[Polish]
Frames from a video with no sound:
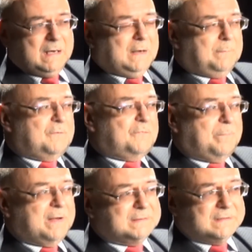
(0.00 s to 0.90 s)
a po
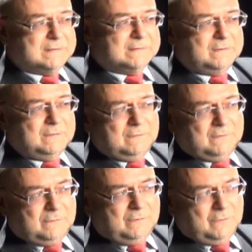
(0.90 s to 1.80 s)
wpadkach,
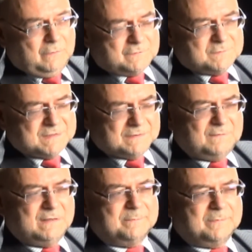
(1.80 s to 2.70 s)
e, o czym za
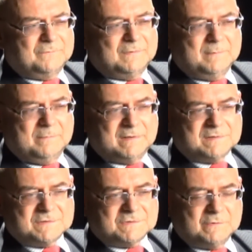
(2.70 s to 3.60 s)
chwilę powiem,
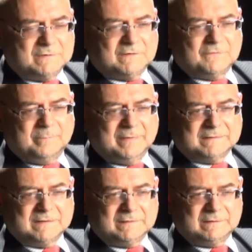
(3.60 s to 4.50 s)
bardzo słynnych
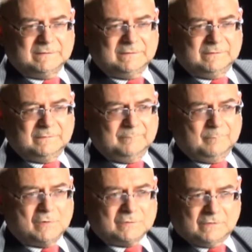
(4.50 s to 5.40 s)
wpadkach, e,
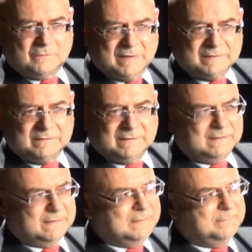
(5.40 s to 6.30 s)
mordkomanda
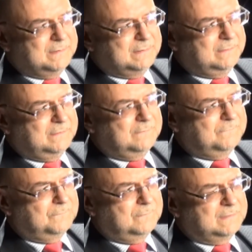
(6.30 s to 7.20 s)
KGB
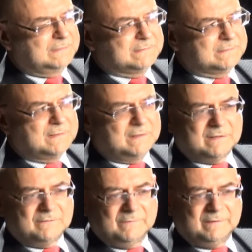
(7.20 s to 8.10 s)
e, na terenie
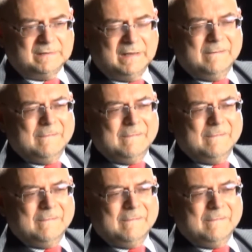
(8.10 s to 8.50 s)
RFN,